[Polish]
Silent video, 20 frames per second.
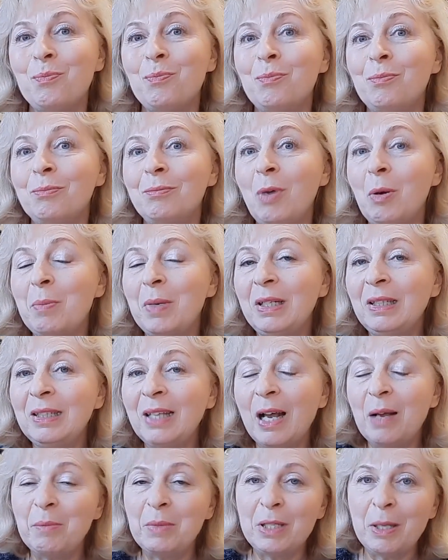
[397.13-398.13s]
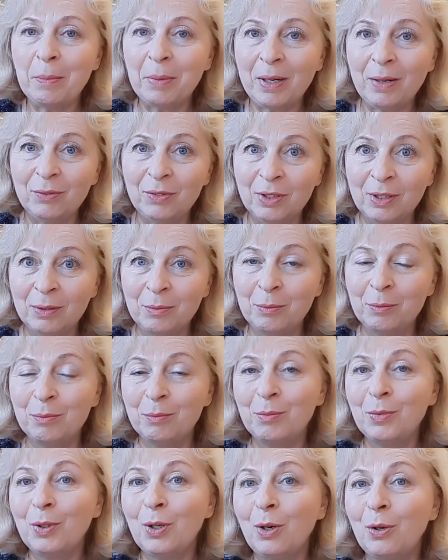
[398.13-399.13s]
Momentami naprawdę
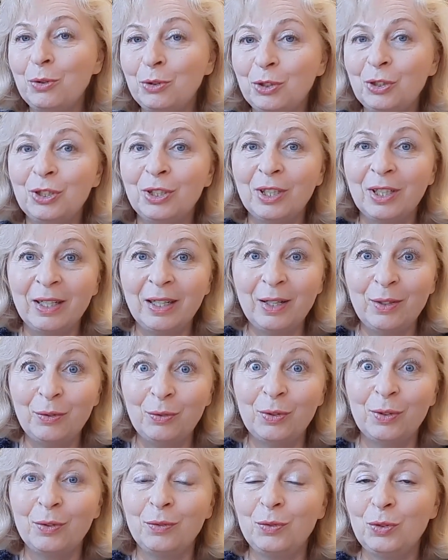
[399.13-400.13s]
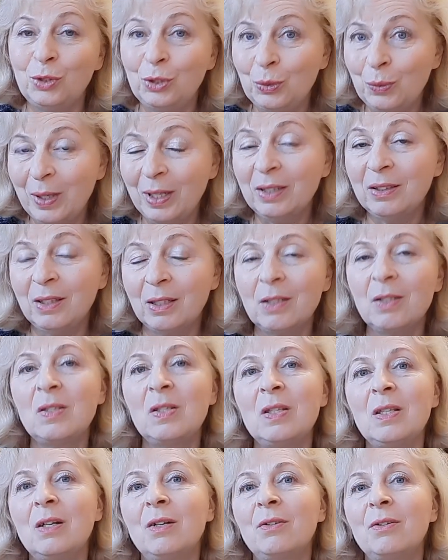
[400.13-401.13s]
mrozi krew w żyłach ta
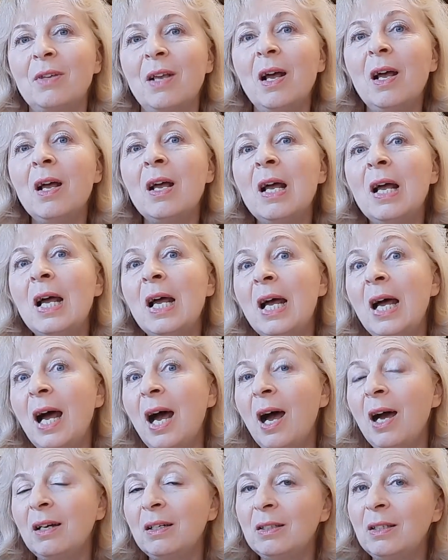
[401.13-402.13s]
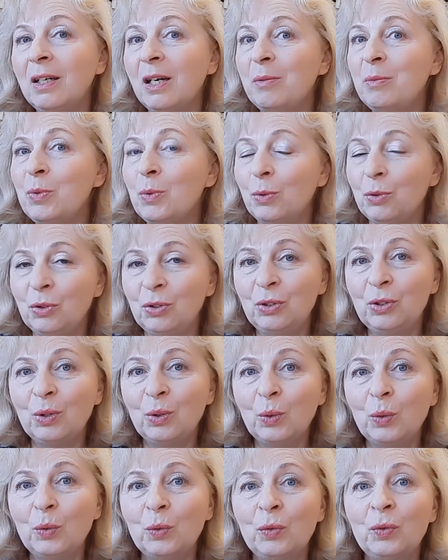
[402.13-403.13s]
historia, ale dla
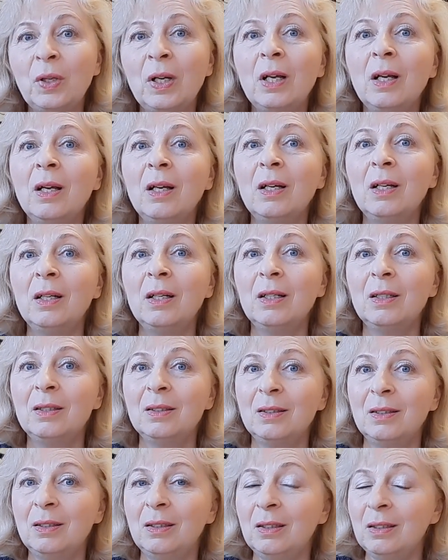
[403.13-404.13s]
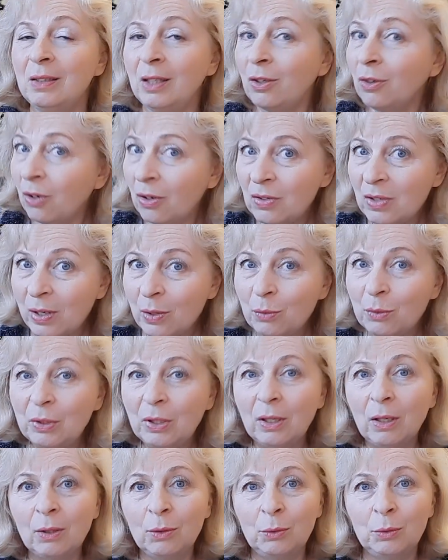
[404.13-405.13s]
miłośników tego rodzaju
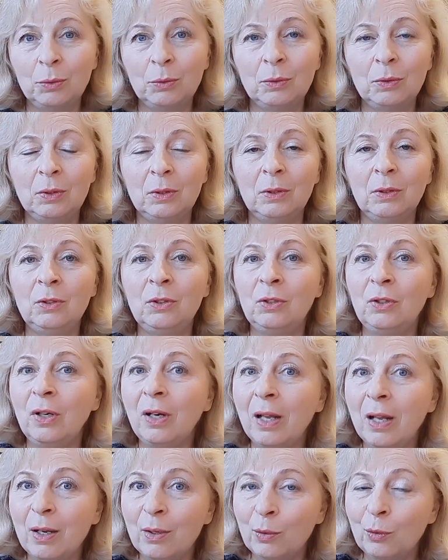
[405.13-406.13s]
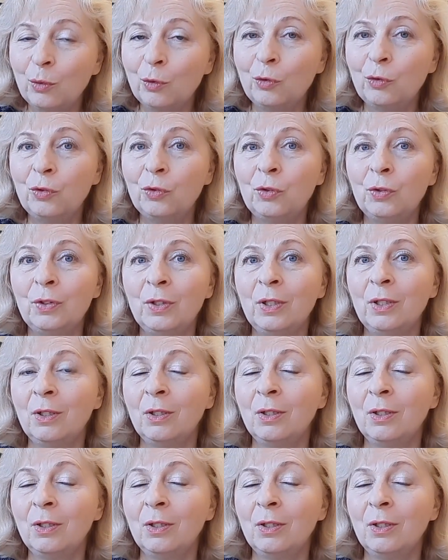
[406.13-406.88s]
literatury, thrillerów,